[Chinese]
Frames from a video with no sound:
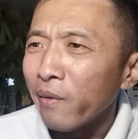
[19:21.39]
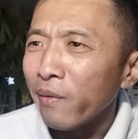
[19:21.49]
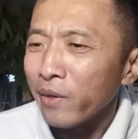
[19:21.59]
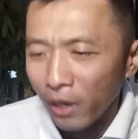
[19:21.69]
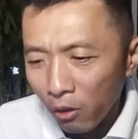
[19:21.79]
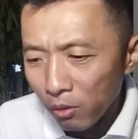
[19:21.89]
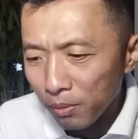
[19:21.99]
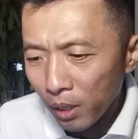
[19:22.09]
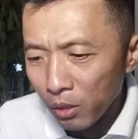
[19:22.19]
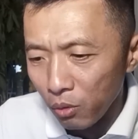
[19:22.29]
然后
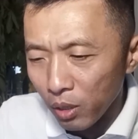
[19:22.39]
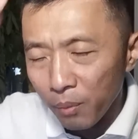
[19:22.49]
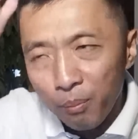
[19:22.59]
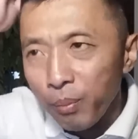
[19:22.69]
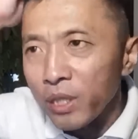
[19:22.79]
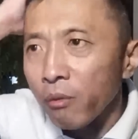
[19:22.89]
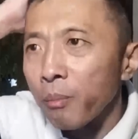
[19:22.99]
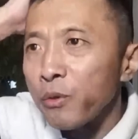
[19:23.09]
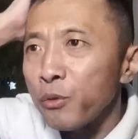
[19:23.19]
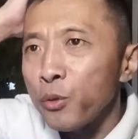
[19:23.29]
他觉得不行，我
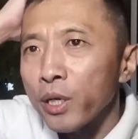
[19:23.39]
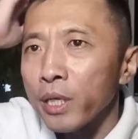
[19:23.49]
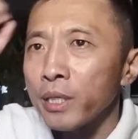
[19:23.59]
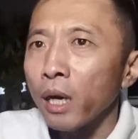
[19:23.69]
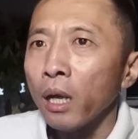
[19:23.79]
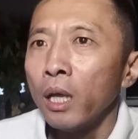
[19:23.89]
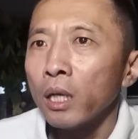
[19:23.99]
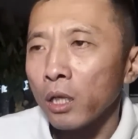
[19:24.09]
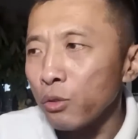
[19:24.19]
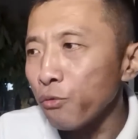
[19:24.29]
必须确认一下，
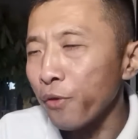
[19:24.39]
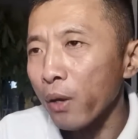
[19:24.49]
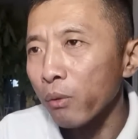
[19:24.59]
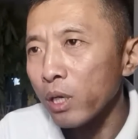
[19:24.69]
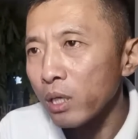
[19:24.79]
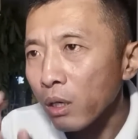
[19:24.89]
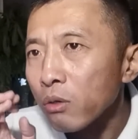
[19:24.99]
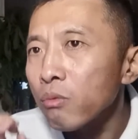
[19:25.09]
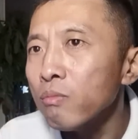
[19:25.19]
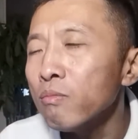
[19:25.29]
他就返回了扬
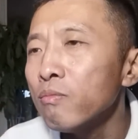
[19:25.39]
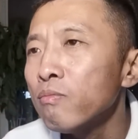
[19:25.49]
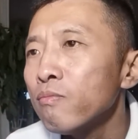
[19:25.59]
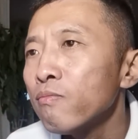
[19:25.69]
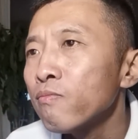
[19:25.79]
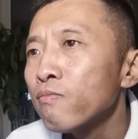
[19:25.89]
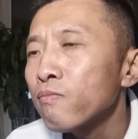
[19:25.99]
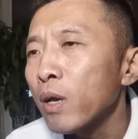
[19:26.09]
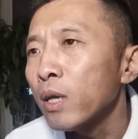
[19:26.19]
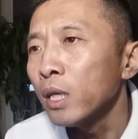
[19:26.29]
州。
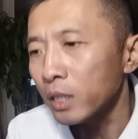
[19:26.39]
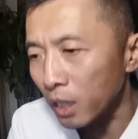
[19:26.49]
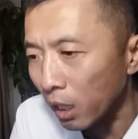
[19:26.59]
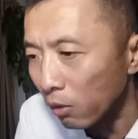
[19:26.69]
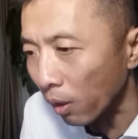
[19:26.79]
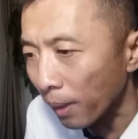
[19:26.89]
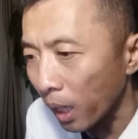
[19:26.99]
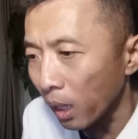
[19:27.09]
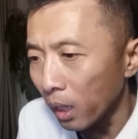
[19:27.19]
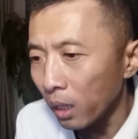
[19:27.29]
结果
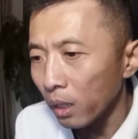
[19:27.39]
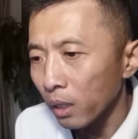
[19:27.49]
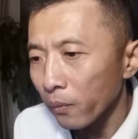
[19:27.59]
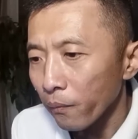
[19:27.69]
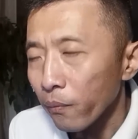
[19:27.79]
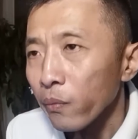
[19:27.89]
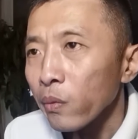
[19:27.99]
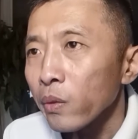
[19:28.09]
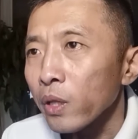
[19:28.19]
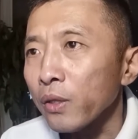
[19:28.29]
吧，
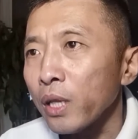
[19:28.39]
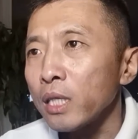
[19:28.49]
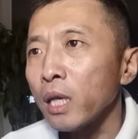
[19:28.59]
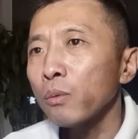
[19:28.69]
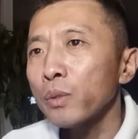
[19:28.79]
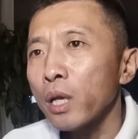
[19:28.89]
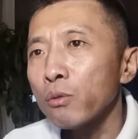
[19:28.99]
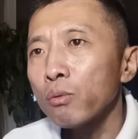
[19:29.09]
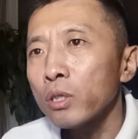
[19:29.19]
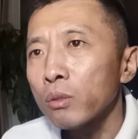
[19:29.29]
他在一家旅店
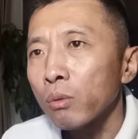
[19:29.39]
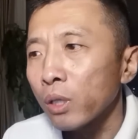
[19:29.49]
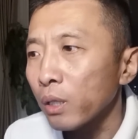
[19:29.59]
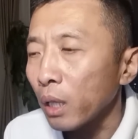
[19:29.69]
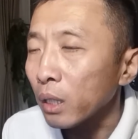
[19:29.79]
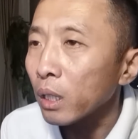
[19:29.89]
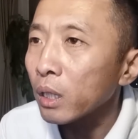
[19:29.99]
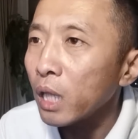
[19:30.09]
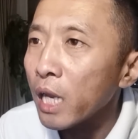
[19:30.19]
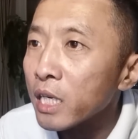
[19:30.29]
住的时候，他在那个
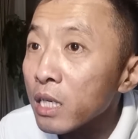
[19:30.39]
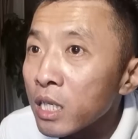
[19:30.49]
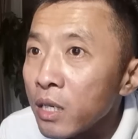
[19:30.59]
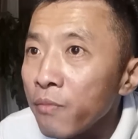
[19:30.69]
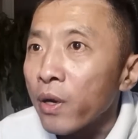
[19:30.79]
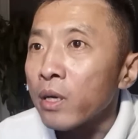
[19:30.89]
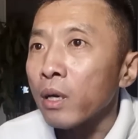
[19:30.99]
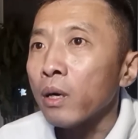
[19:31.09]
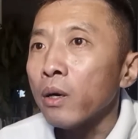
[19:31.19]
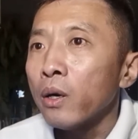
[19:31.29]
电视新闻
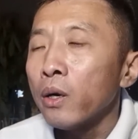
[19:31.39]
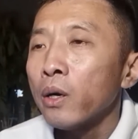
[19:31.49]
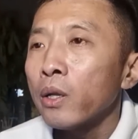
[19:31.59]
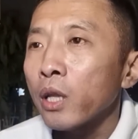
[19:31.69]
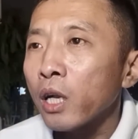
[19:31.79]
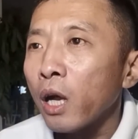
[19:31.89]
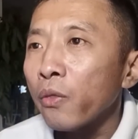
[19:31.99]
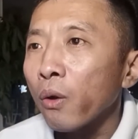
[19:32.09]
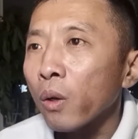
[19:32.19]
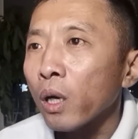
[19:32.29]
上，他看
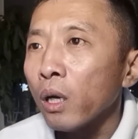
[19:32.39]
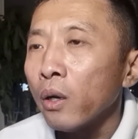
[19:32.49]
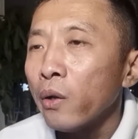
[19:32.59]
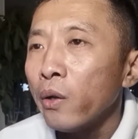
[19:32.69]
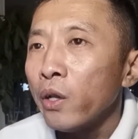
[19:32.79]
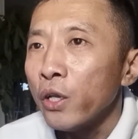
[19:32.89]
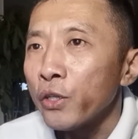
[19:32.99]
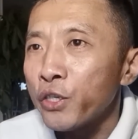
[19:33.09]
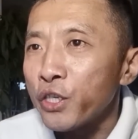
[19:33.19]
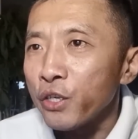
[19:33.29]
到了
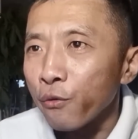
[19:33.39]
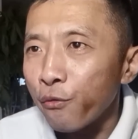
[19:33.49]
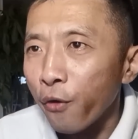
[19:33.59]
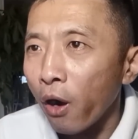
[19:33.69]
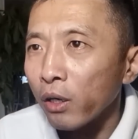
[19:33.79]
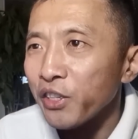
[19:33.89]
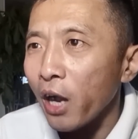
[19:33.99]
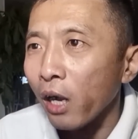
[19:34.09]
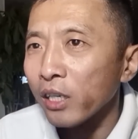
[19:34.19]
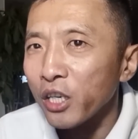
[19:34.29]
警方
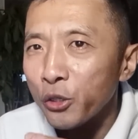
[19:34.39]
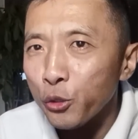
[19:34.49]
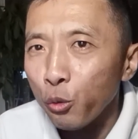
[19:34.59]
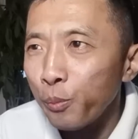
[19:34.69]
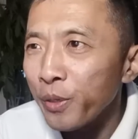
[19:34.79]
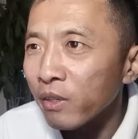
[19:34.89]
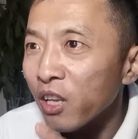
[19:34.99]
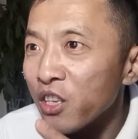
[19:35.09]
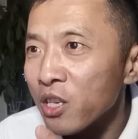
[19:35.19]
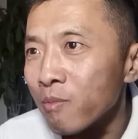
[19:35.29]
押着周兵
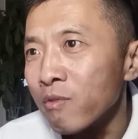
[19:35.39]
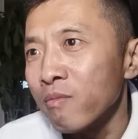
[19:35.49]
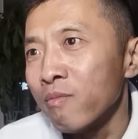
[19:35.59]
的一幕。